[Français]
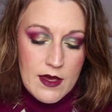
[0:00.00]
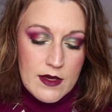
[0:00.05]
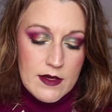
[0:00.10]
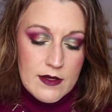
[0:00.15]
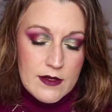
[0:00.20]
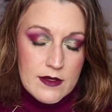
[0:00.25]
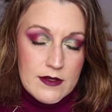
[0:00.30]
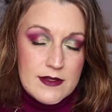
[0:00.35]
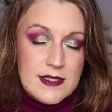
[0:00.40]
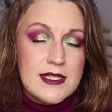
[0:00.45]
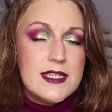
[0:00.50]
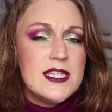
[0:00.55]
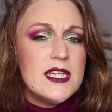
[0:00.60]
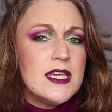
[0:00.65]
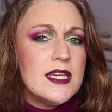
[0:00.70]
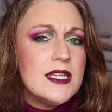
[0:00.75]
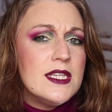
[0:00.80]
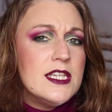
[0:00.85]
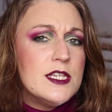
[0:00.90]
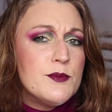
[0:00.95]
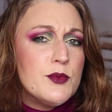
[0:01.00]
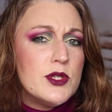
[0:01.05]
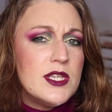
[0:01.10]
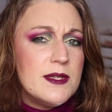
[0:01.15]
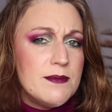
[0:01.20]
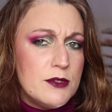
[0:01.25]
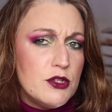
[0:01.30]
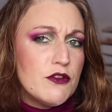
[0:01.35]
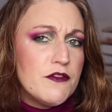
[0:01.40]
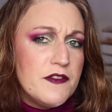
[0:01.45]
Euh, c'est
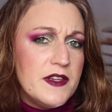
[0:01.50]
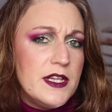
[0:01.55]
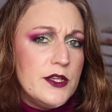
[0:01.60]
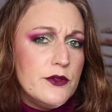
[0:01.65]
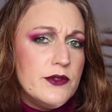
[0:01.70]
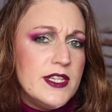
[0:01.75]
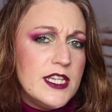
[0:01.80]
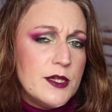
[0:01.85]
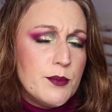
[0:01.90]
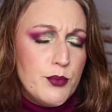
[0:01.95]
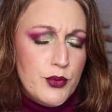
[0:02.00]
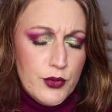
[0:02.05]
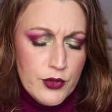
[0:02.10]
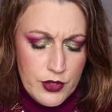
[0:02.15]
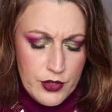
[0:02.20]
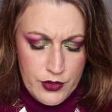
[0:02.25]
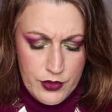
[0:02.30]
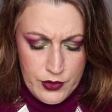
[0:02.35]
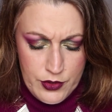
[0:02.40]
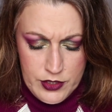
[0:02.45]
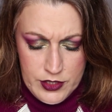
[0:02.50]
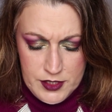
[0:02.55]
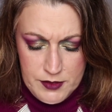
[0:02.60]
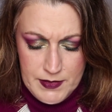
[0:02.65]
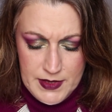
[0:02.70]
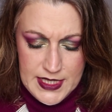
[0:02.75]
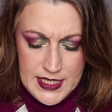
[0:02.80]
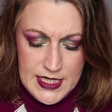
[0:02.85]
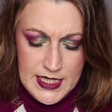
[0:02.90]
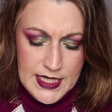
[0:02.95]
disponible sur fil unique pure euh,
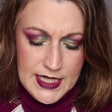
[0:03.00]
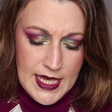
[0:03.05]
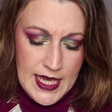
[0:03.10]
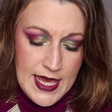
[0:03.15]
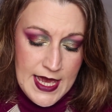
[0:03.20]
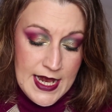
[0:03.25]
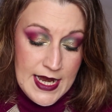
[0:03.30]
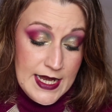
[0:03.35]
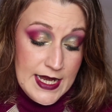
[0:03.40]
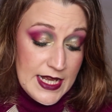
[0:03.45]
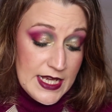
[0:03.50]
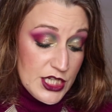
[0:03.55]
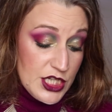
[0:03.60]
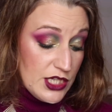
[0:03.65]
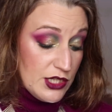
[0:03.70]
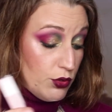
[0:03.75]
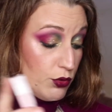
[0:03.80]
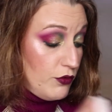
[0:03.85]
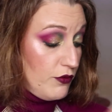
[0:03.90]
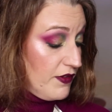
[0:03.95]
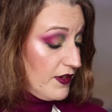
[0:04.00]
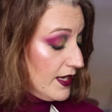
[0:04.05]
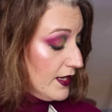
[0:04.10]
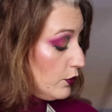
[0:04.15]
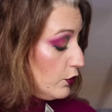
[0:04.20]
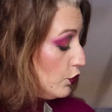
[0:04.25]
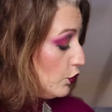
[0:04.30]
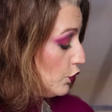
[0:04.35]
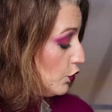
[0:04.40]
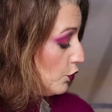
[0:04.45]
cosmétique. Là j'ai
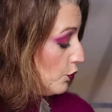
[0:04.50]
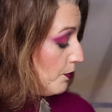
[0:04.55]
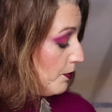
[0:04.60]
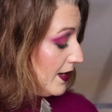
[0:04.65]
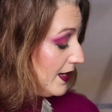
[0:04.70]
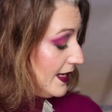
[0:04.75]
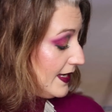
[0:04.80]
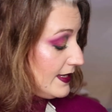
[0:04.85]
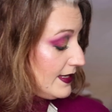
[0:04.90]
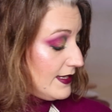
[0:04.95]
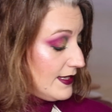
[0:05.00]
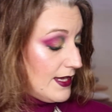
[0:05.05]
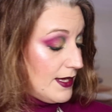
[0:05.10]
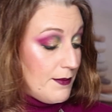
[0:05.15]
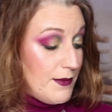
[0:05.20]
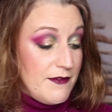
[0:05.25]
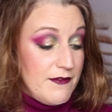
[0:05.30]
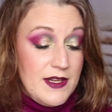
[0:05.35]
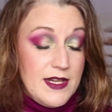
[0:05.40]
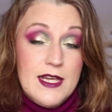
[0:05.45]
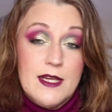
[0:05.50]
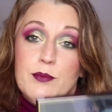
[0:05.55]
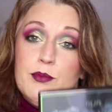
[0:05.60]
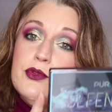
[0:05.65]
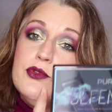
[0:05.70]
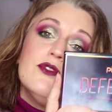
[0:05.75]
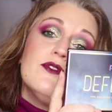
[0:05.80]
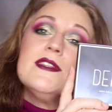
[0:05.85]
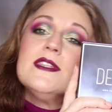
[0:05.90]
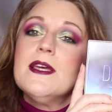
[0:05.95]
trouvé une palette qui m'avait l'air
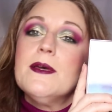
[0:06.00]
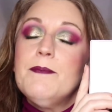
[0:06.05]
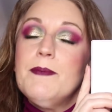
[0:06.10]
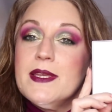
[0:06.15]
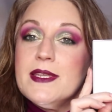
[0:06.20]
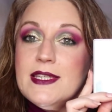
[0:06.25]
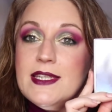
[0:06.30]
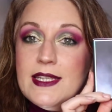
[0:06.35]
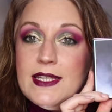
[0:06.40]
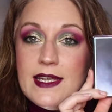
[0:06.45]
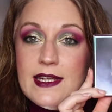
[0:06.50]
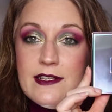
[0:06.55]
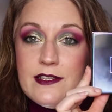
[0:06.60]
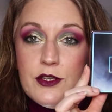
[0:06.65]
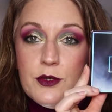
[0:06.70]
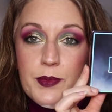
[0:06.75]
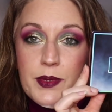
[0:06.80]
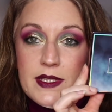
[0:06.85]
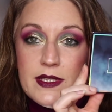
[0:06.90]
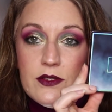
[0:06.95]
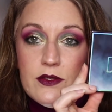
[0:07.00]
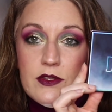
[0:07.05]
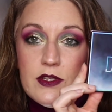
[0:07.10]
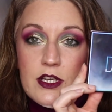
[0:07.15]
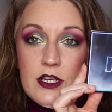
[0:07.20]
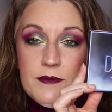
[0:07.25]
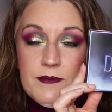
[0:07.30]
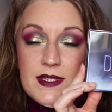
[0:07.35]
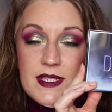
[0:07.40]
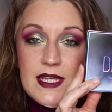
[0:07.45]
plutôt sympathique. Elle se
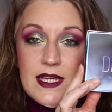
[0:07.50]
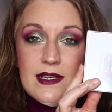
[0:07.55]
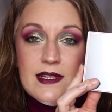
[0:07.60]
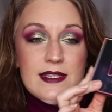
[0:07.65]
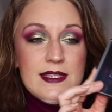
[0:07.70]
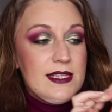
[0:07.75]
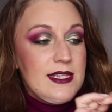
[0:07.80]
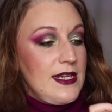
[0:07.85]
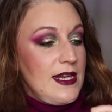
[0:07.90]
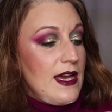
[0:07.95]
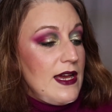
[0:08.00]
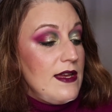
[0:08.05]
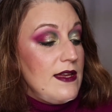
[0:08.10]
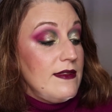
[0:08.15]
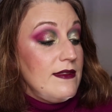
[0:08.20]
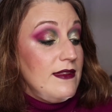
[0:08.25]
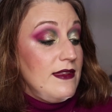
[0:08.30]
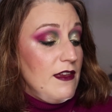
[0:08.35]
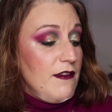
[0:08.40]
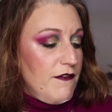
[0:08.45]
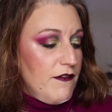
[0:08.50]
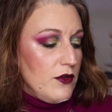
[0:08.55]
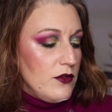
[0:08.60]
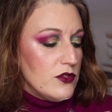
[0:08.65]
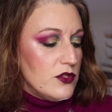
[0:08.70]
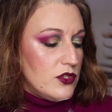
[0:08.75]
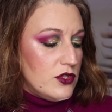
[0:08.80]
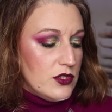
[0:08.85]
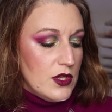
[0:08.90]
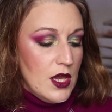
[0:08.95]
présente comme ça, c'est la
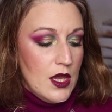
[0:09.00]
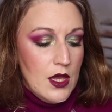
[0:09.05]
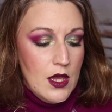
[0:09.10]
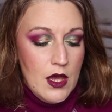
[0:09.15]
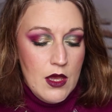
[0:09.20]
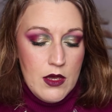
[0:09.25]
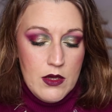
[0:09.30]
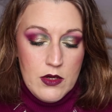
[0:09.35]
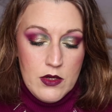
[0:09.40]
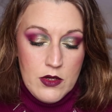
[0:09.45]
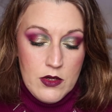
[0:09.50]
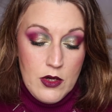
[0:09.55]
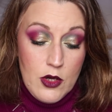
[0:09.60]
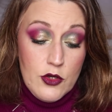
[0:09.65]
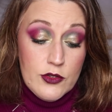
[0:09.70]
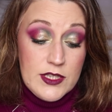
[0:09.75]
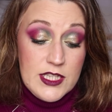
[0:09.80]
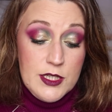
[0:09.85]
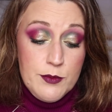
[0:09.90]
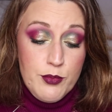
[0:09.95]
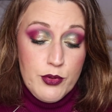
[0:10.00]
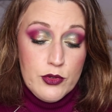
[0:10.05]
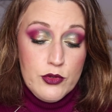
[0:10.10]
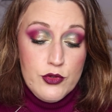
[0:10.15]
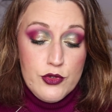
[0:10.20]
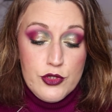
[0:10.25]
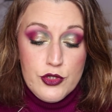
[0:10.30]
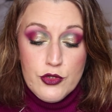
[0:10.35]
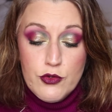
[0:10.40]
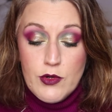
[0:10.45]
Défense. Euh,
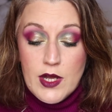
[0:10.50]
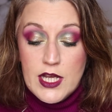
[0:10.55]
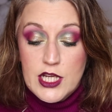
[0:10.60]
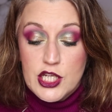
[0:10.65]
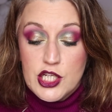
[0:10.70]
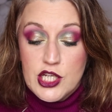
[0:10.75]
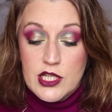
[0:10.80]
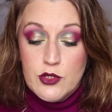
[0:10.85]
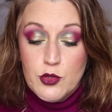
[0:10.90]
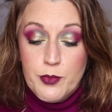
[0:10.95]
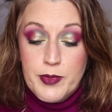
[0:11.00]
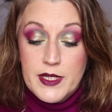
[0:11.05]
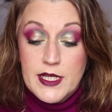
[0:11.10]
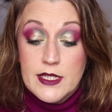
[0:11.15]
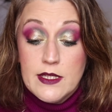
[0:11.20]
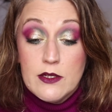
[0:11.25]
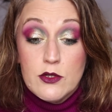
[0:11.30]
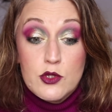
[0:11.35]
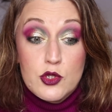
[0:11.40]
anti-pollution eyeshadow palette.